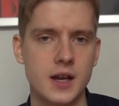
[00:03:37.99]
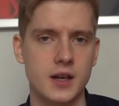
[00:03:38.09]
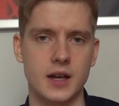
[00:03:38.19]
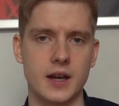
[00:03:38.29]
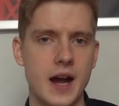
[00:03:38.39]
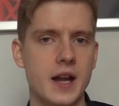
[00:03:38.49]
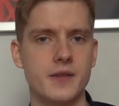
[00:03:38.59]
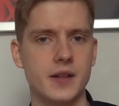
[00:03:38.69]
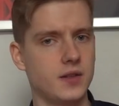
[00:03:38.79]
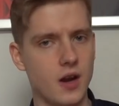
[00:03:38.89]
äh, gerade
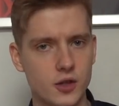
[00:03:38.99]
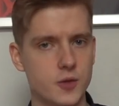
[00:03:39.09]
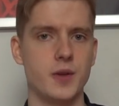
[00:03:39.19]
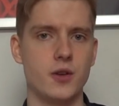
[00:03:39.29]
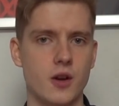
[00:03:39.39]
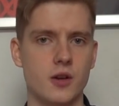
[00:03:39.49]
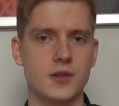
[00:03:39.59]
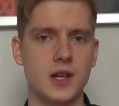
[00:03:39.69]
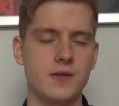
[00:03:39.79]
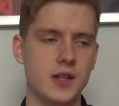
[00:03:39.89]
was die Ausbildung
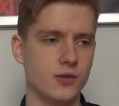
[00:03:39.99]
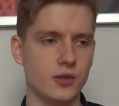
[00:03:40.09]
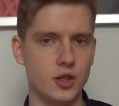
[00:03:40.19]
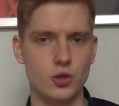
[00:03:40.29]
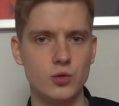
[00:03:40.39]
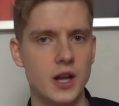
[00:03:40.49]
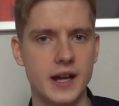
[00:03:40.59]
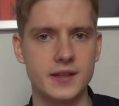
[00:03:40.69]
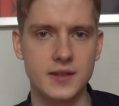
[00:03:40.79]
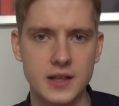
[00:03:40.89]
ausgeht, wie so die Schule
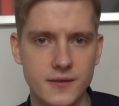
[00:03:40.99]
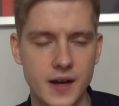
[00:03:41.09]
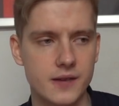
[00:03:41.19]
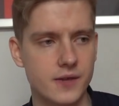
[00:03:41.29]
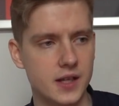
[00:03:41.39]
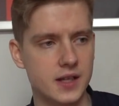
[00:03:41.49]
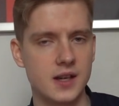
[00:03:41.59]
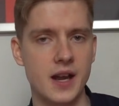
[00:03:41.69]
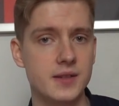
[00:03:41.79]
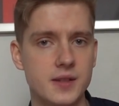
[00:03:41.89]
an sich war, wie die
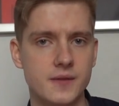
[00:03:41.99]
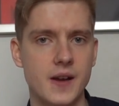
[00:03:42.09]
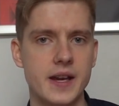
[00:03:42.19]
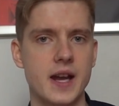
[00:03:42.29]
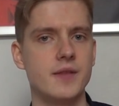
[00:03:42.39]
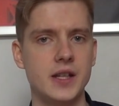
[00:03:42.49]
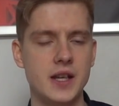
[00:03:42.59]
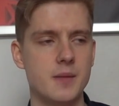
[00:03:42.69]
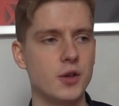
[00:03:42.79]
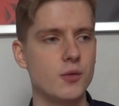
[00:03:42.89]
Klasse war, ja, wie die
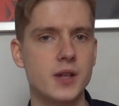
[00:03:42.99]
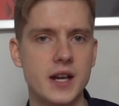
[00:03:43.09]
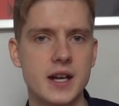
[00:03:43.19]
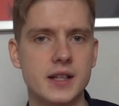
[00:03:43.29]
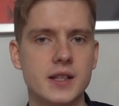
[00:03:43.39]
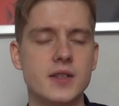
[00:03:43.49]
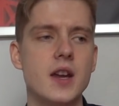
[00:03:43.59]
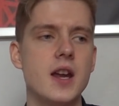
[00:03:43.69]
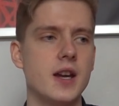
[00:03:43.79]
damit umgegangen ist,